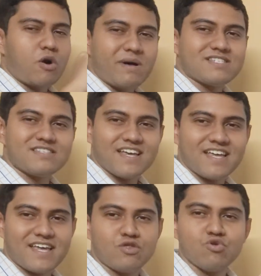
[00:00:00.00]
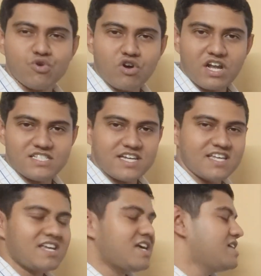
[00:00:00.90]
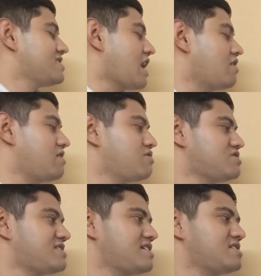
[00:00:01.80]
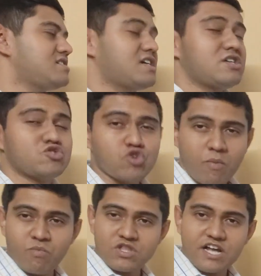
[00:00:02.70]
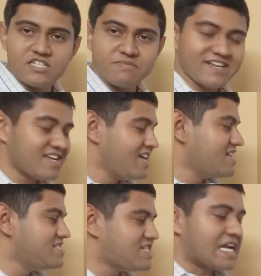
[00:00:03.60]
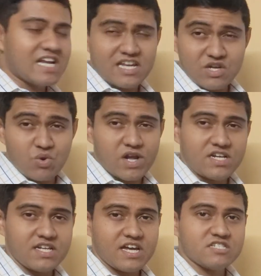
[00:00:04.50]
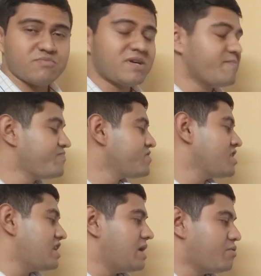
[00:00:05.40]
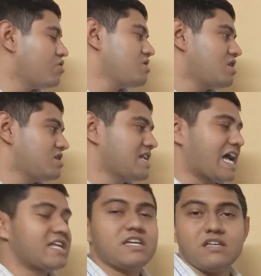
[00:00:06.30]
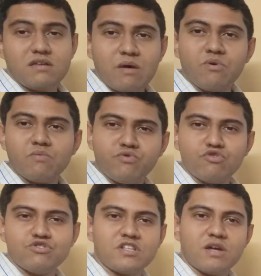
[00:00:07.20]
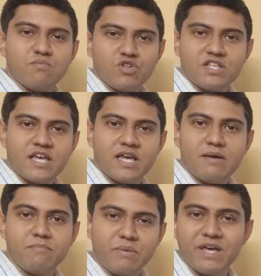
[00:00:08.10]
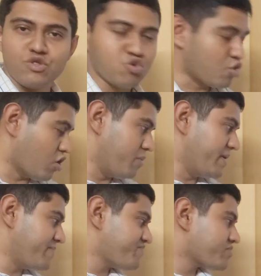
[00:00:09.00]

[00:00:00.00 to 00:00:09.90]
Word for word: সমাজ থেকে দূর করা যায় তাহলে হচ্ছে যে সম্মতা আসবে জেন্ডার ইকুয়ালিটি আসবে এবং নারী এবং পুরুষদের মধ্যে বিভেদ দূর হবে